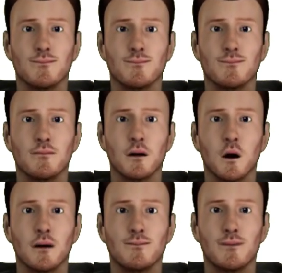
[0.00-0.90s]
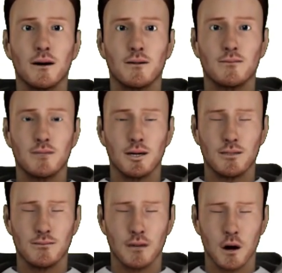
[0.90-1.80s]
Bottiglia di liquido
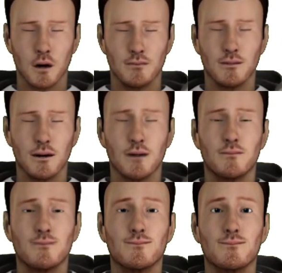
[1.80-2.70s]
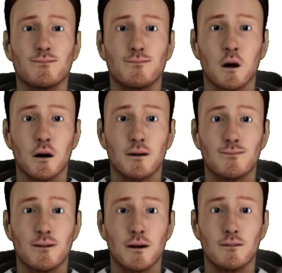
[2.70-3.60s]
deodorante incorporata, comoda
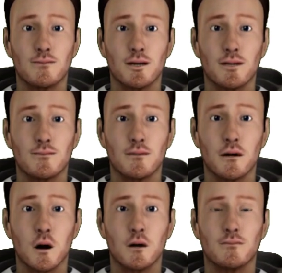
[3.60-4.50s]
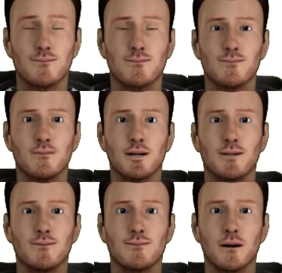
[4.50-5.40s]
per caricare e scaricare,
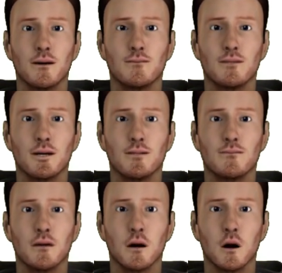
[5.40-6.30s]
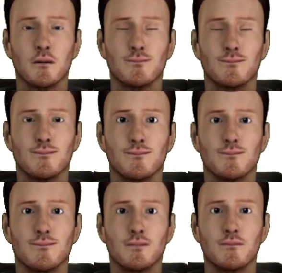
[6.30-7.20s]
sostituzione del liquido deodorante,
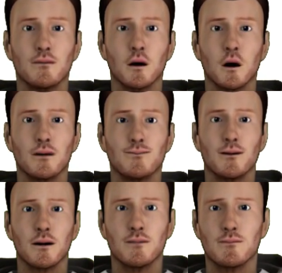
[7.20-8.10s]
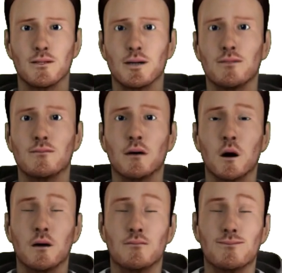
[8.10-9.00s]
mantiene fresca la toilette
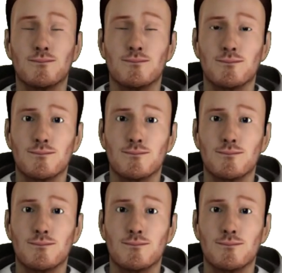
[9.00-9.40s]
per gatti.